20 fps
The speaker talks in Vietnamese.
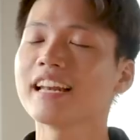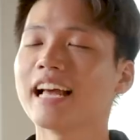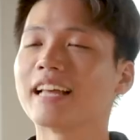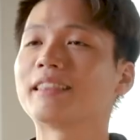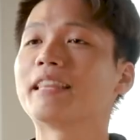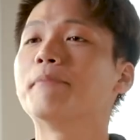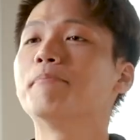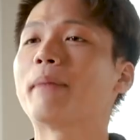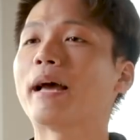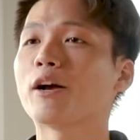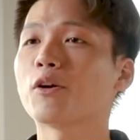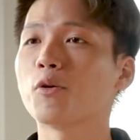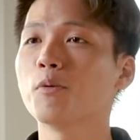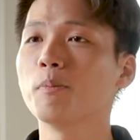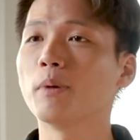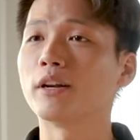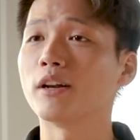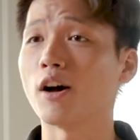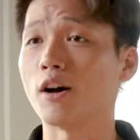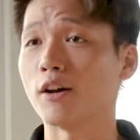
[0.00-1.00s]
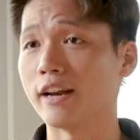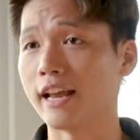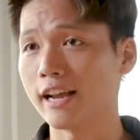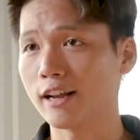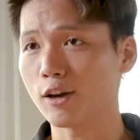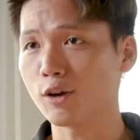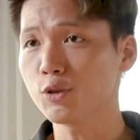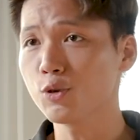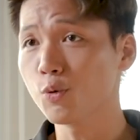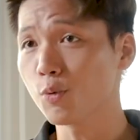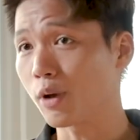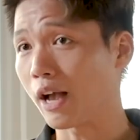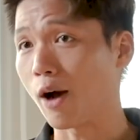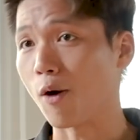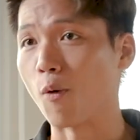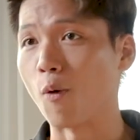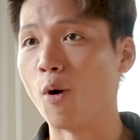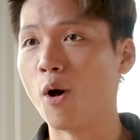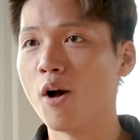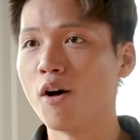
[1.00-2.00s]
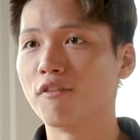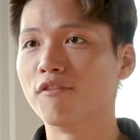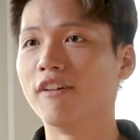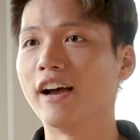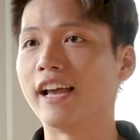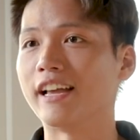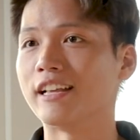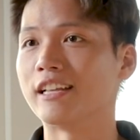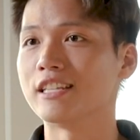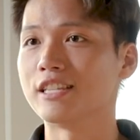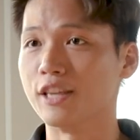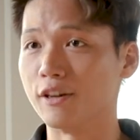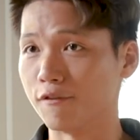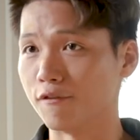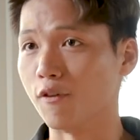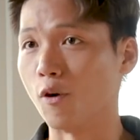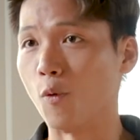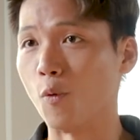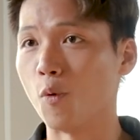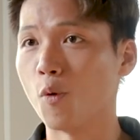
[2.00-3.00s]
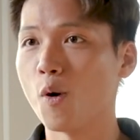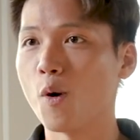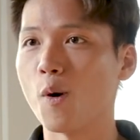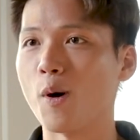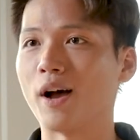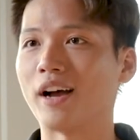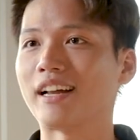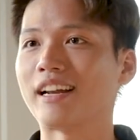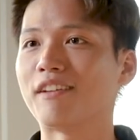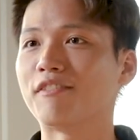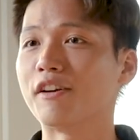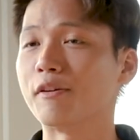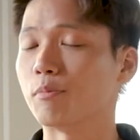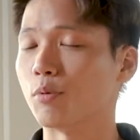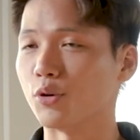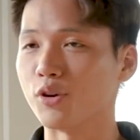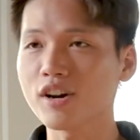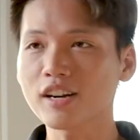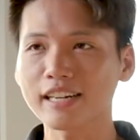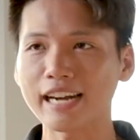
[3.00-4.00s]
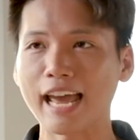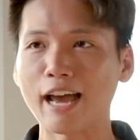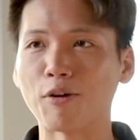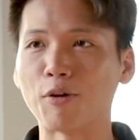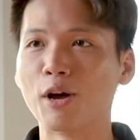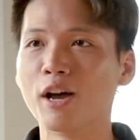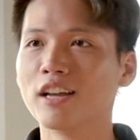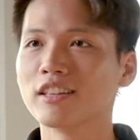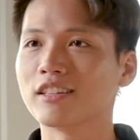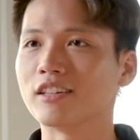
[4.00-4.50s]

khách hàng tiềm năng của mình họ đang có nhu cầu về dịch vụ hoặc là về product nào.